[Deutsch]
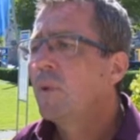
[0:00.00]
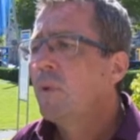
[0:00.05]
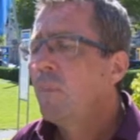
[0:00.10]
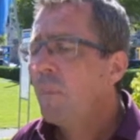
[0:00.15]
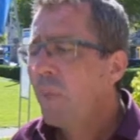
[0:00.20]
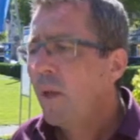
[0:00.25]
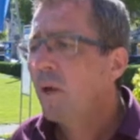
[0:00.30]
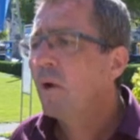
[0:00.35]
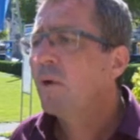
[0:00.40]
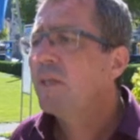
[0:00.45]

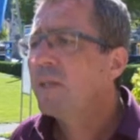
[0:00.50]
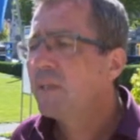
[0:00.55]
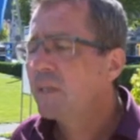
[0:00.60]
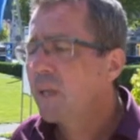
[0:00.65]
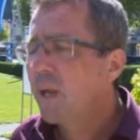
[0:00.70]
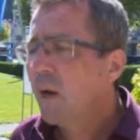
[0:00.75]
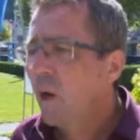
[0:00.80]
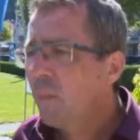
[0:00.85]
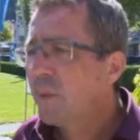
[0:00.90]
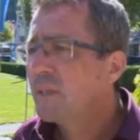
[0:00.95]
Naja, ich
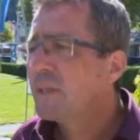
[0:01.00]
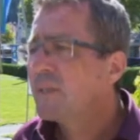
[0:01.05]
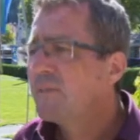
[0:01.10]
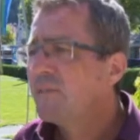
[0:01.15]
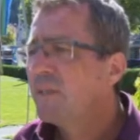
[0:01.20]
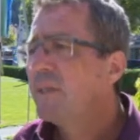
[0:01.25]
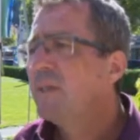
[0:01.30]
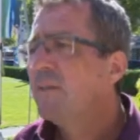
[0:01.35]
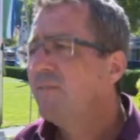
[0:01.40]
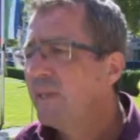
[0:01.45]
glaube, dass
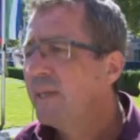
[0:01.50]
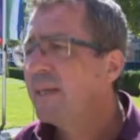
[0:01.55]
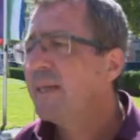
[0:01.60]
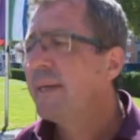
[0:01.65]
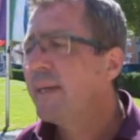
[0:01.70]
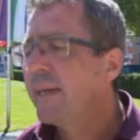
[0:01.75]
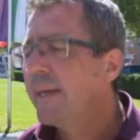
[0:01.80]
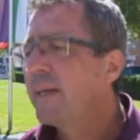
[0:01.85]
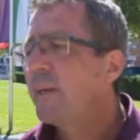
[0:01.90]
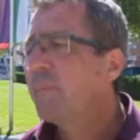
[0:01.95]
wir hier
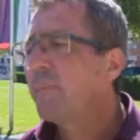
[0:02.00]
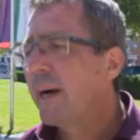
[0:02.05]
wirklich eine